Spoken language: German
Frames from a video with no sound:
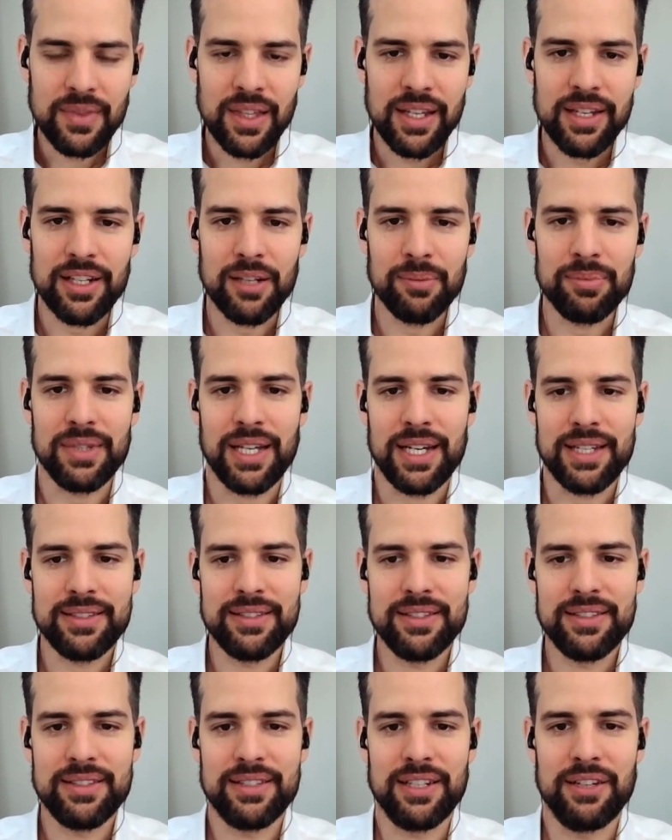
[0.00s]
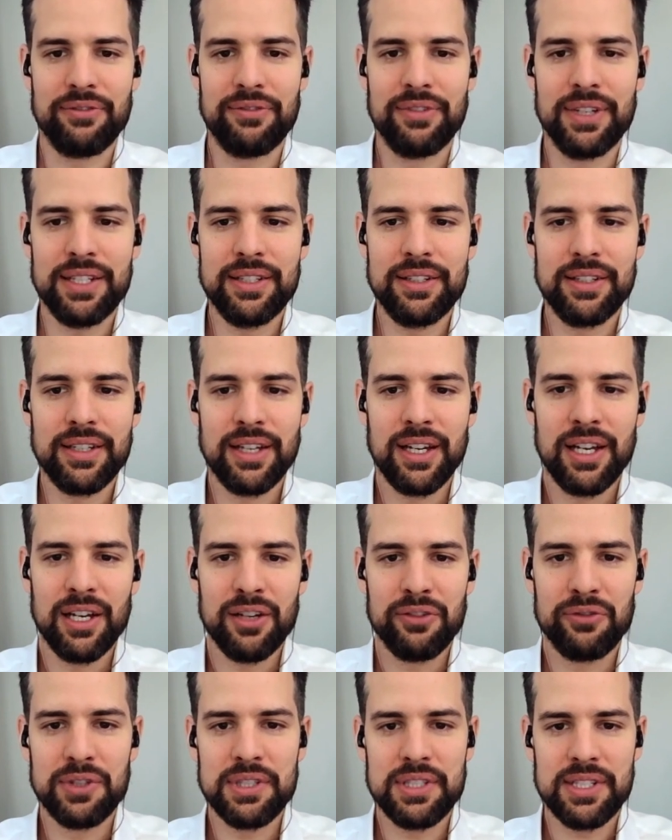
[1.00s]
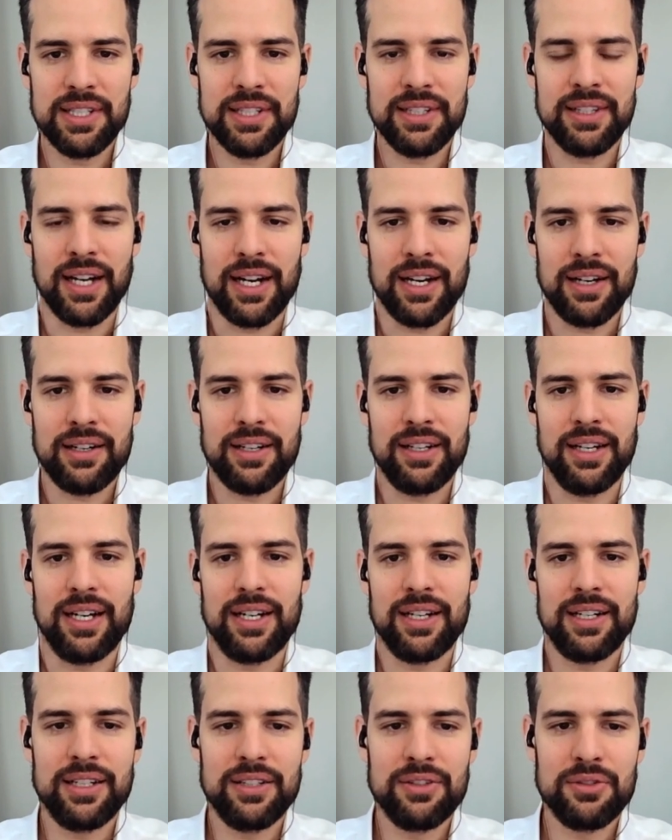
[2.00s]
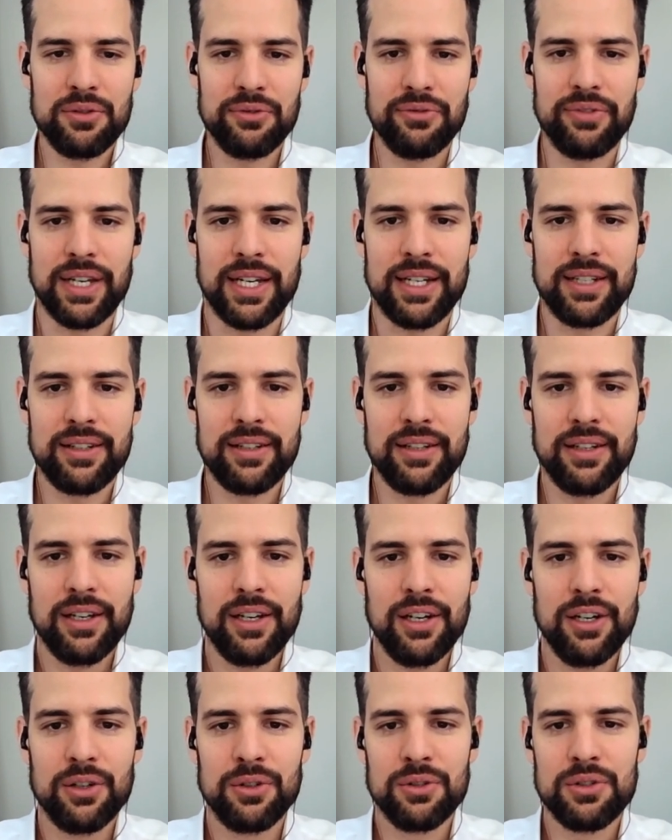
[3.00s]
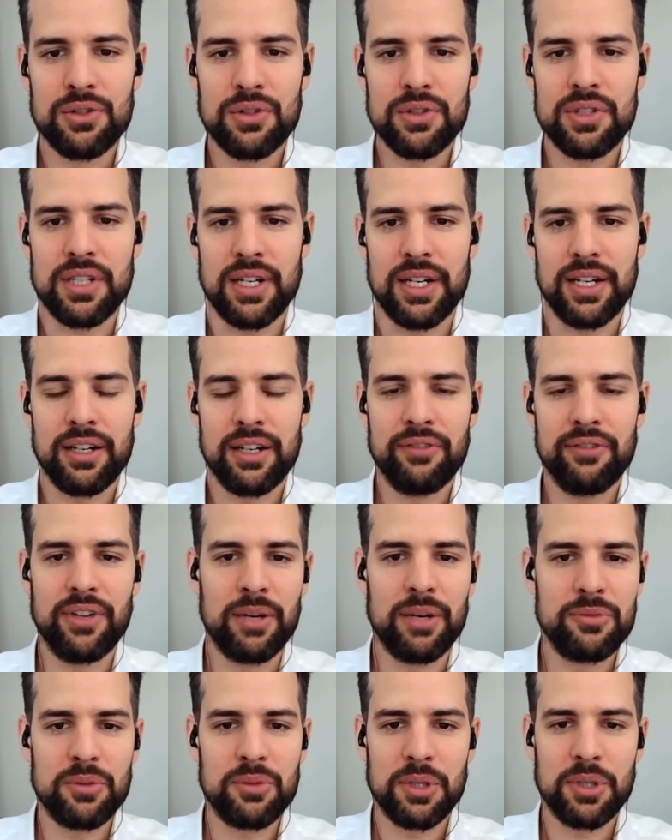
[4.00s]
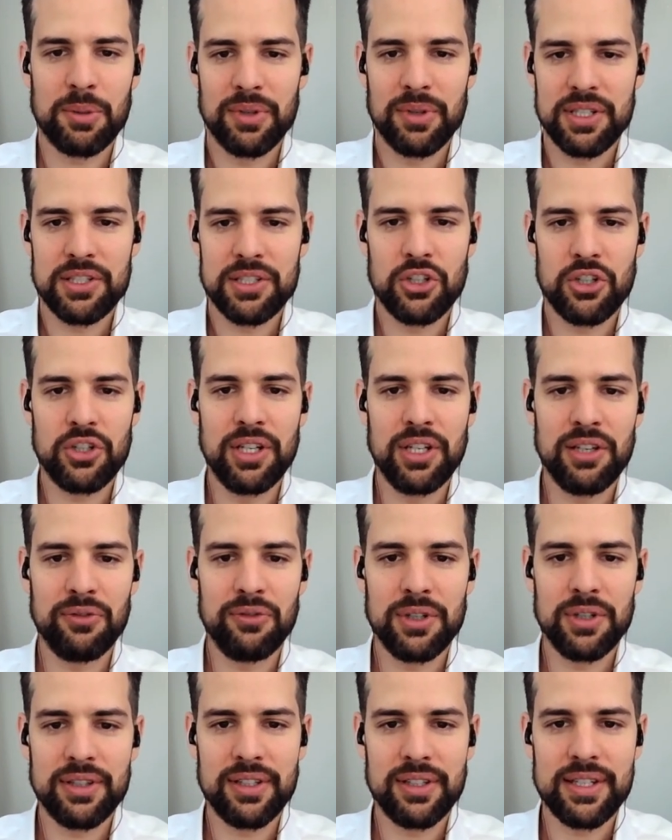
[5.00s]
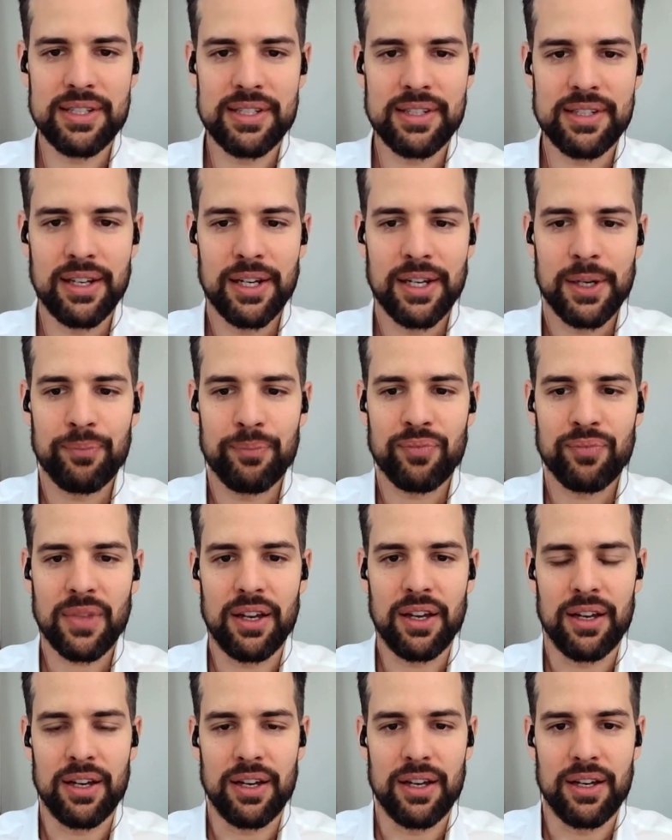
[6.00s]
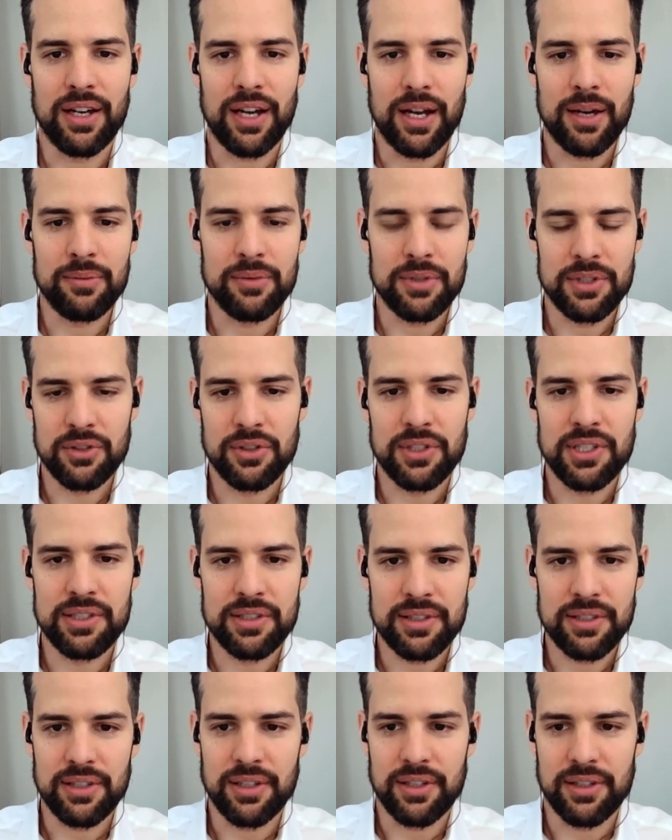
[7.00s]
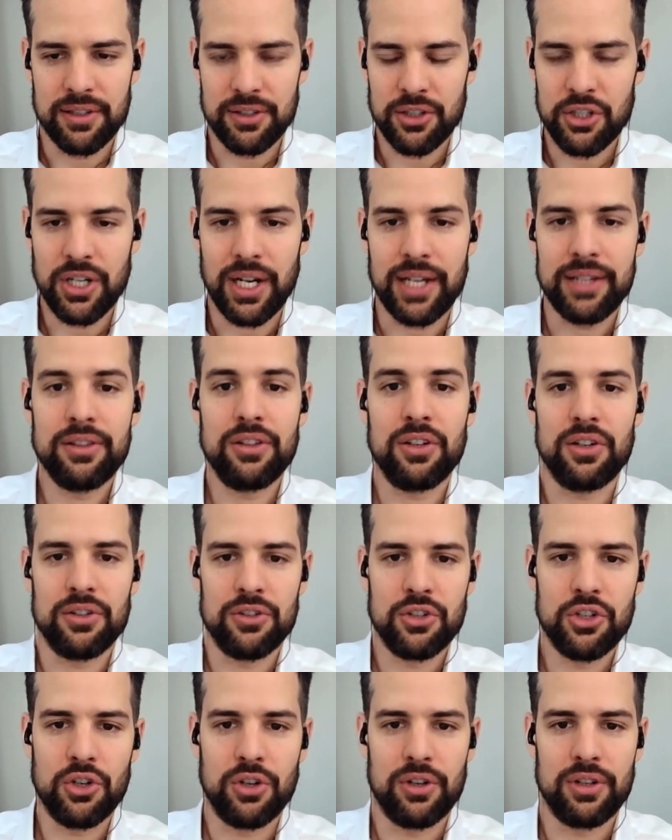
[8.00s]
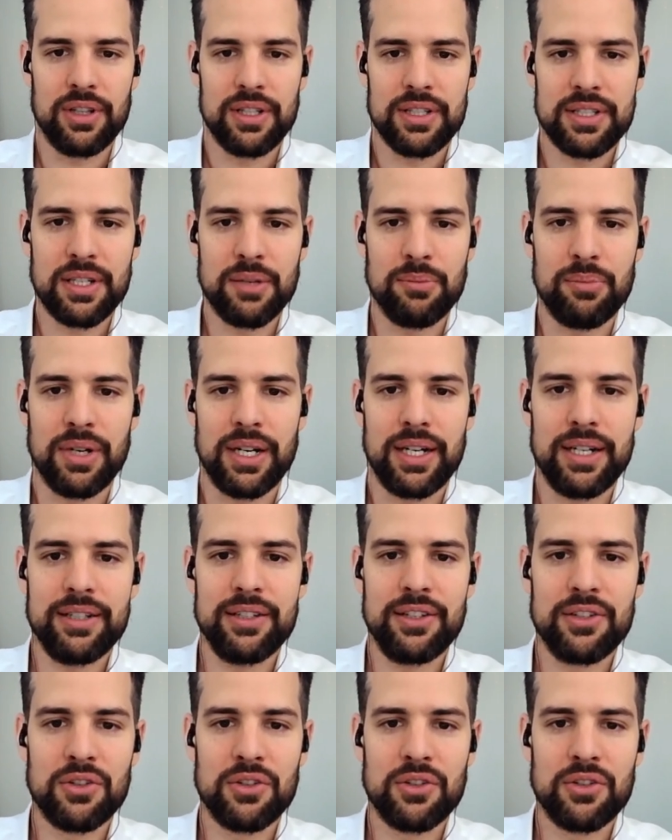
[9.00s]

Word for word: Ich glaube, das ist sehr wichtig, für sich da klarer zu werden und zu sagen, wir haben zum Beispiel das Stichwort des, äh, also des äh, Shutdown Journals gebracht.